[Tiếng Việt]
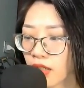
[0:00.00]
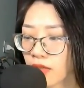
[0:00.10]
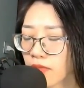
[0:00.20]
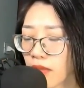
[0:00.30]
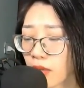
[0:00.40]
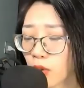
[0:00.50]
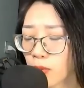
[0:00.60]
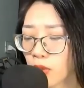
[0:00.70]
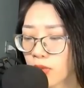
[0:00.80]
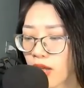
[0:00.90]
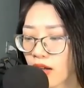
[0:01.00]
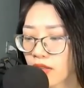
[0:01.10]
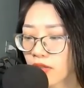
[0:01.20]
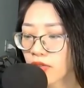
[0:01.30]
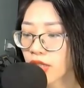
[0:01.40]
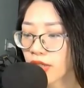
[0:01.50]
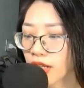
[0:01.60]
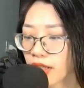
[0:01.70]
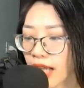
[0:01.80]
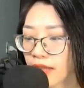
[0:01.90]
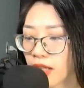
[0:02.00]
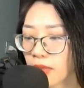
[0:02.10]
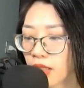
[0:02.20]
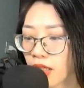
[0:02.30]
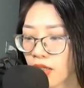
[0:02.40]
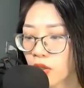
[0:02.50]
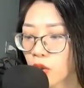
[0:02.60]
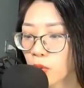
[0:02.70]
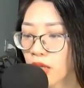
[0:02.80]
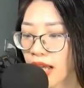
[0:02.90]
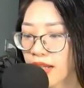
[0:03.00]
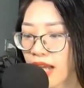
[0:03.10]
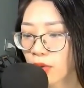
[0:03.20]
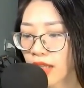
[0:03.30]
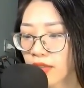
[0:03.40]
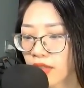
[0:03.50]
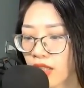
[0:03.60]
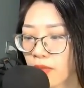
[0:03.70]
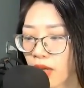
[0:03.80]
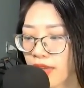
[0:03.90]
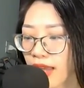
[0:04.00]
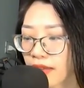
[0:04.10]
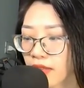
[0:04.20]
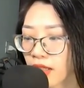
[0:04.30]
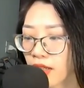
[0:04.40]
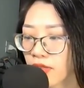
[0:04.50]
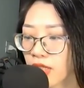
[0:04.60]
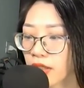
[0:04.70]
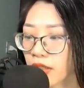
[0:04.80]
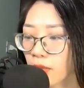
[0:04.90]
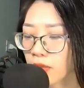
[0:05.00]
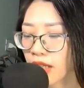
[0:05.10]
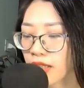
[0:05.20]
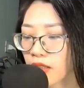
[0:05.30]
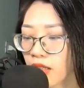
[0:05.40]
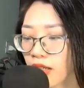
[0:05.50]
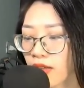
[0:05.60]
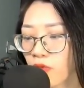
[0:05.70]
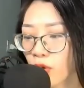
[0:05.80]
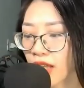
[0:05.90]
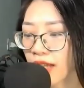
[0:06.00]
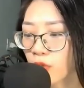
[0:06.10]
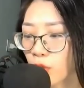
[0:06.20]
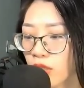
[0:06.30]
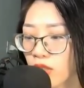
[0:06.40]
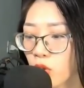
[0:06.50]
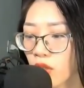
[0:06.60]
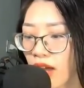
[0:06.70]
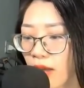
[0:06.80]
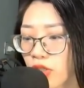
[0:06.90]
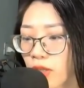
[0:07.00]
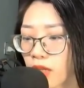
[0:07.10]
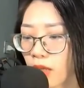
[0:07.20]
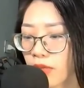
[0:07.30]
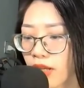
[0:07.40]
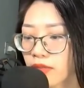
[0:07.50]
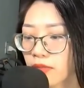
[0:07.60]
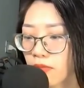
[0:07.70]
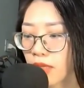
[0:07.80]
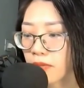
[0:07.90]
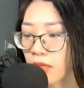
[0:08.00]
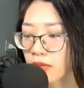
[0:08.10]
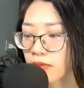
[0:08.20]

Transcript: Mà cùng lúc đó dưới chân hàng lập cũng có hai đạo thanh tì mở nhạc như không thấy vô thành vô tức chui vào trong lòng đất biến mất.